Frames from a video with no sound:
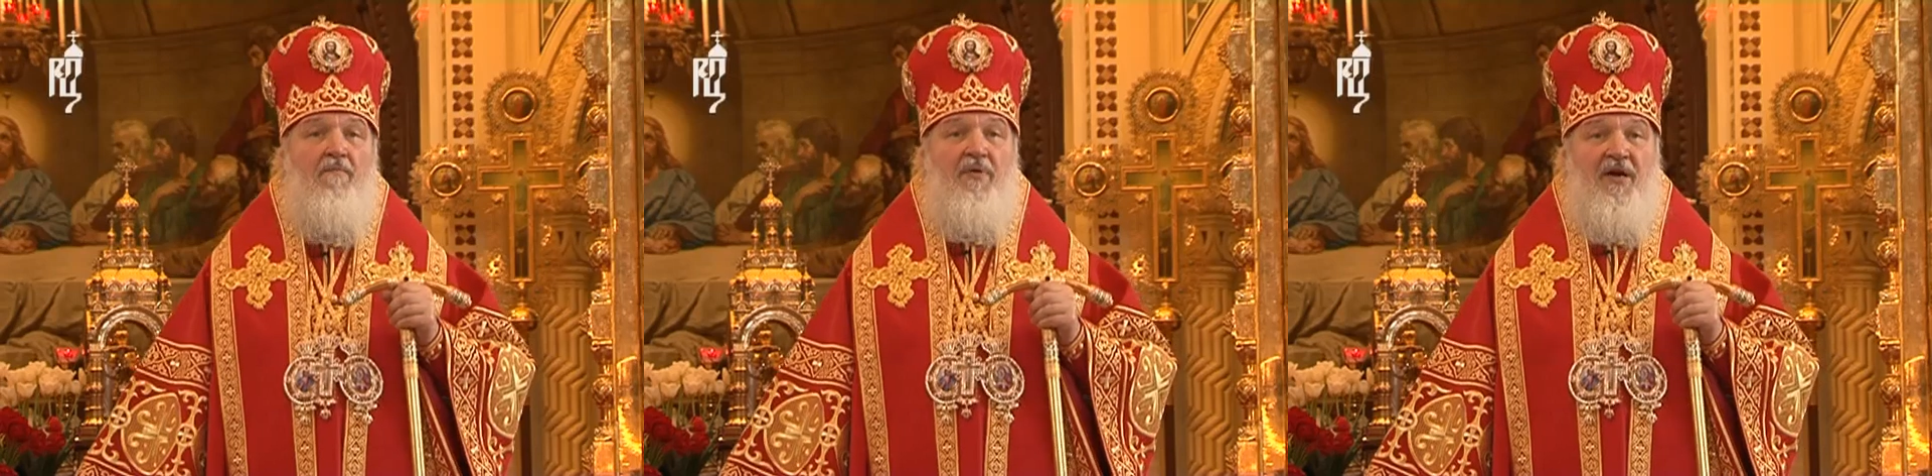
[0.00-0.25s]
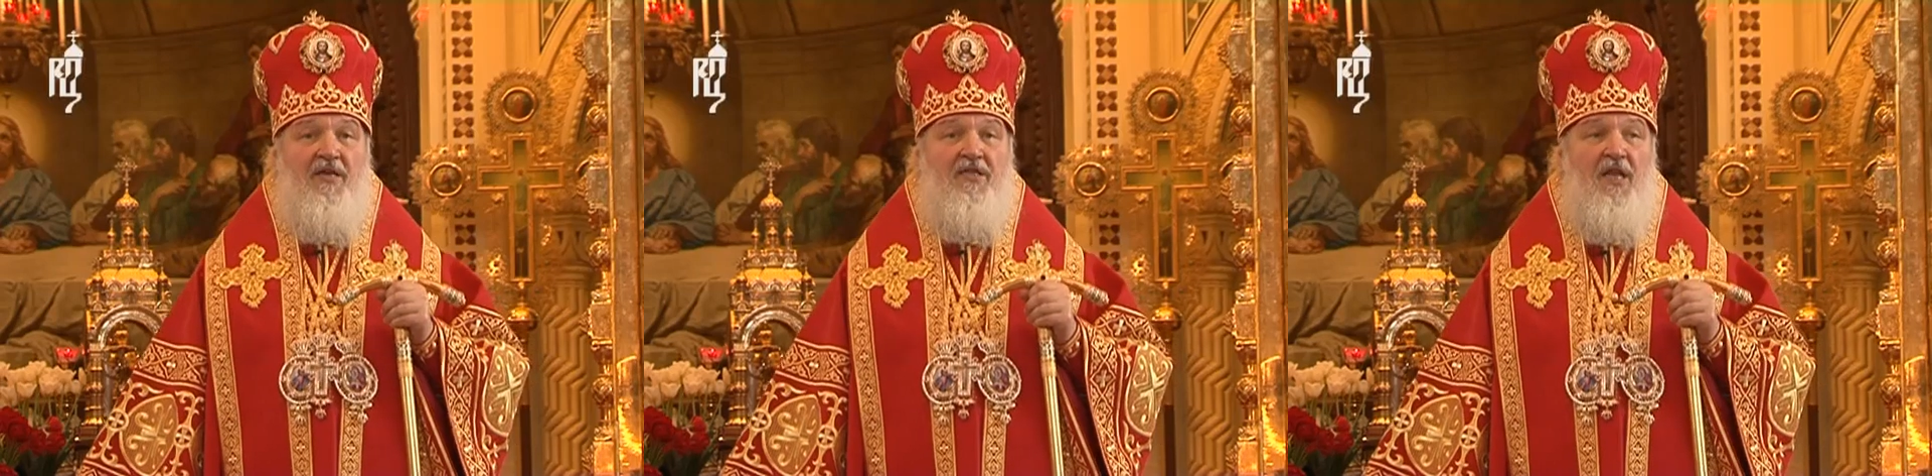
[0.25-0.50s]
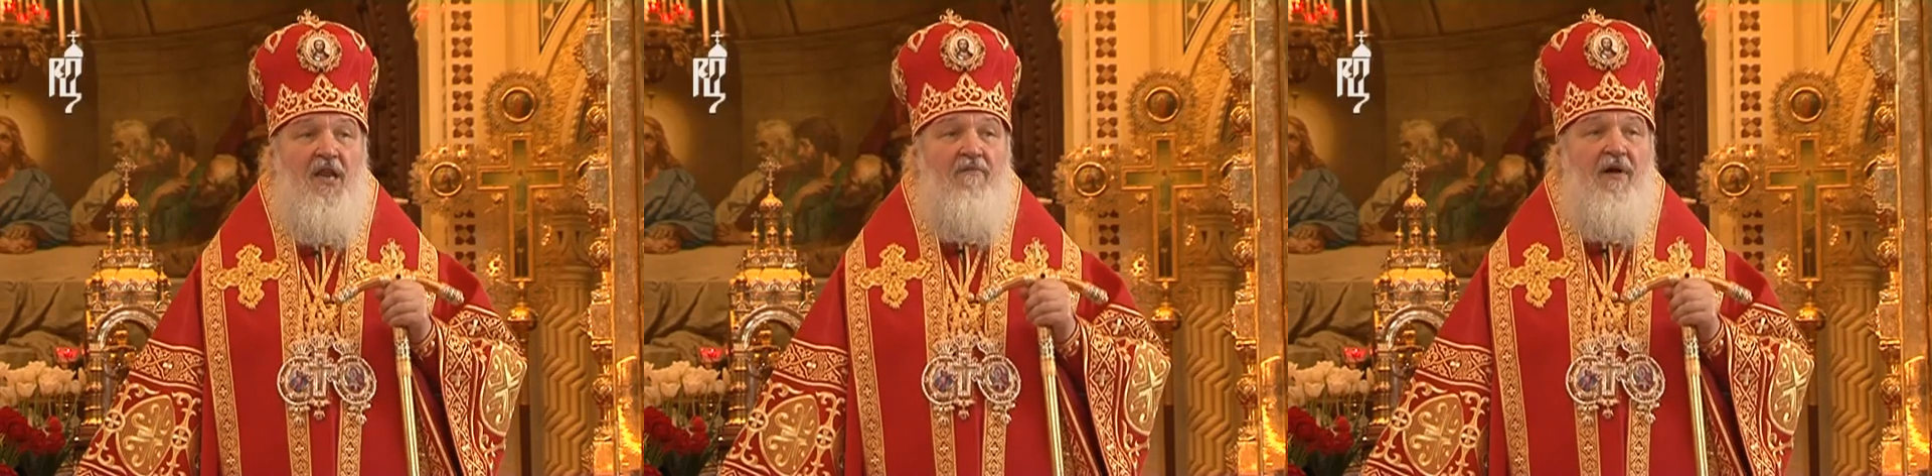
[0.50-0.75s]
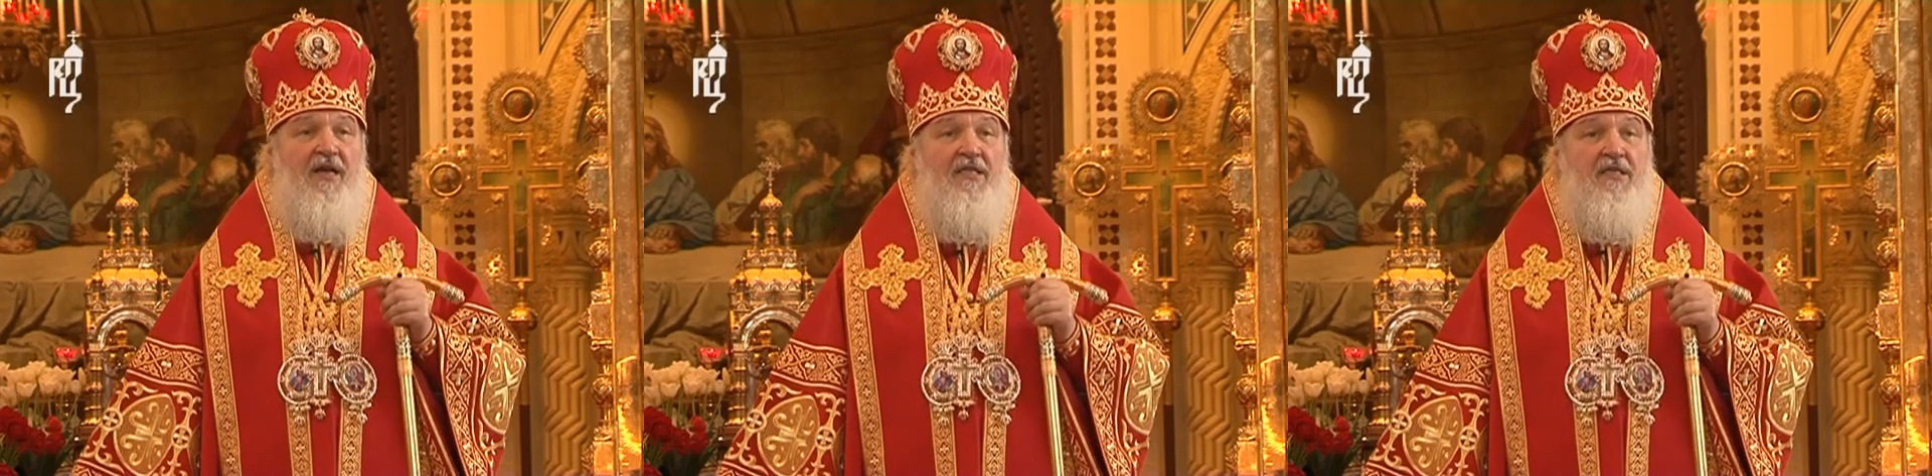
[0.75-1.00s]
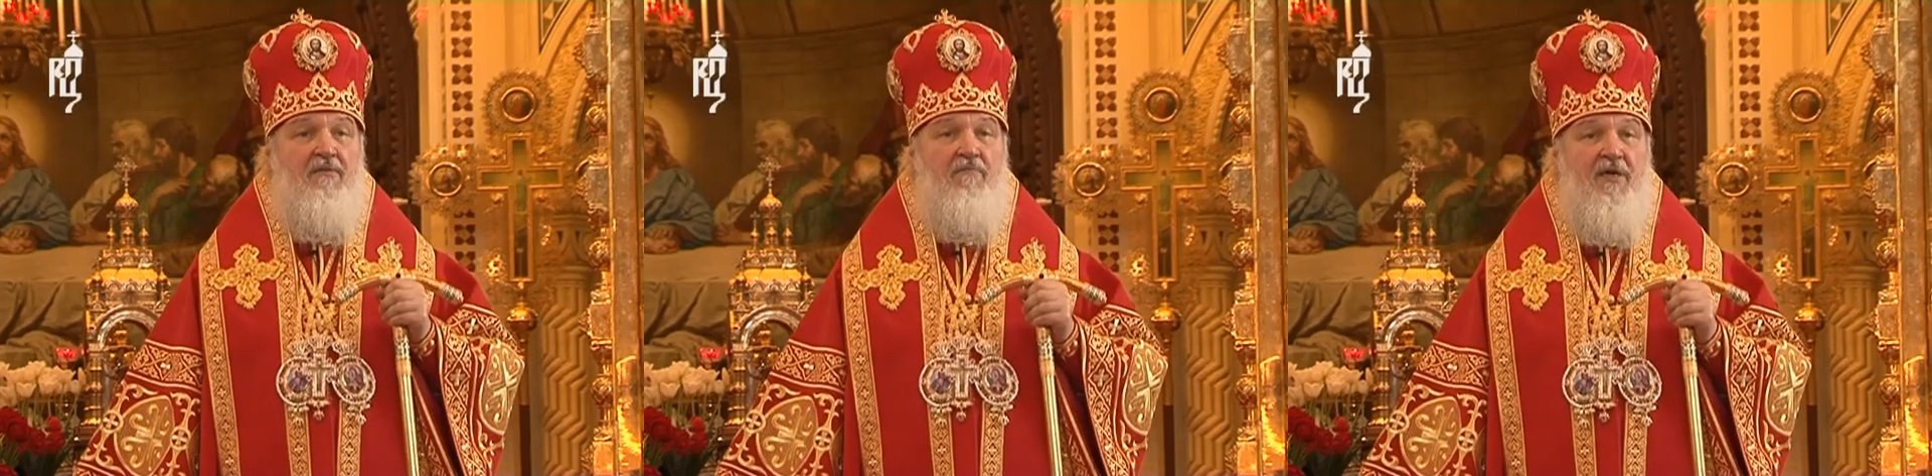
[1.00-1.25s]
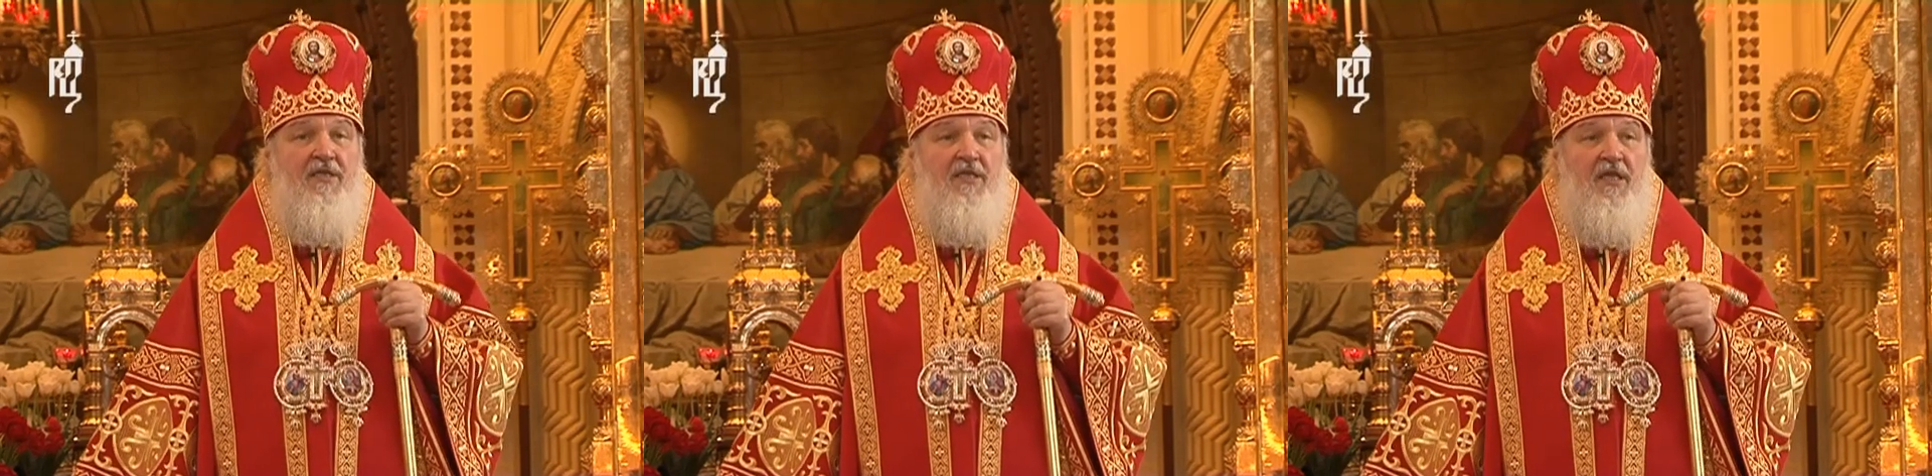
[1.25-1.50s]
прозревать
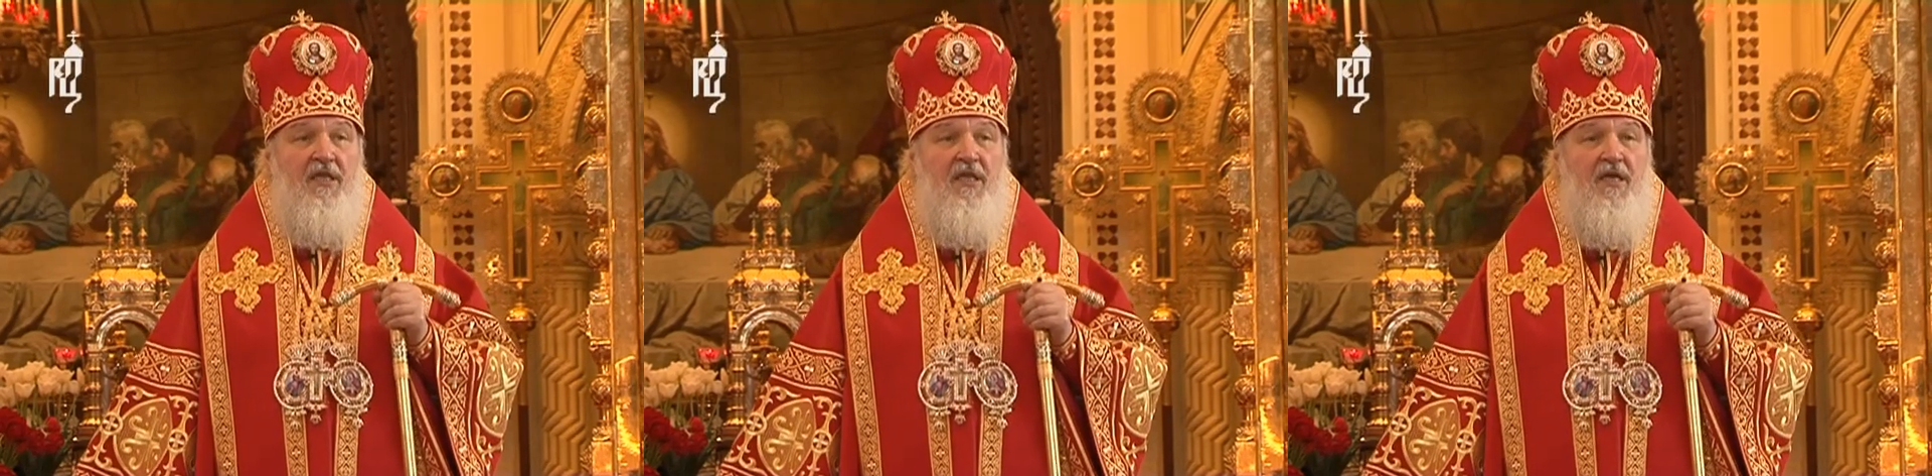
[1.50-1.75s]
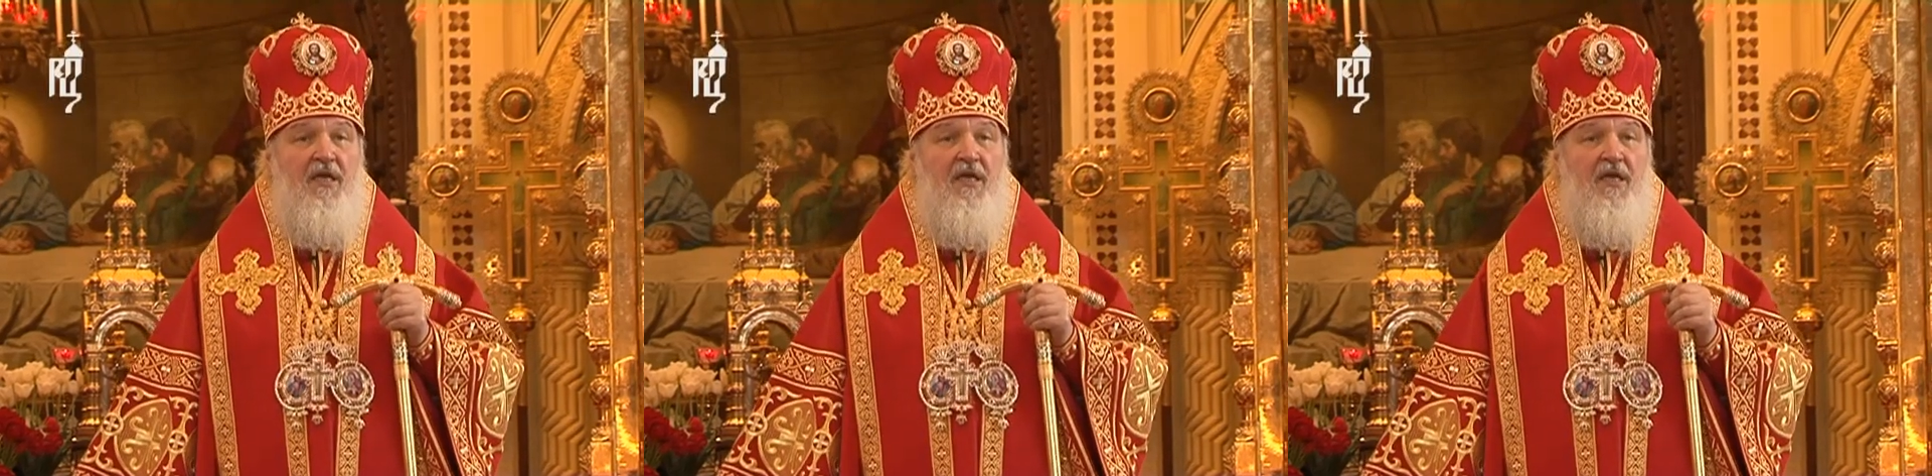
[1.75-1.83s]
смысл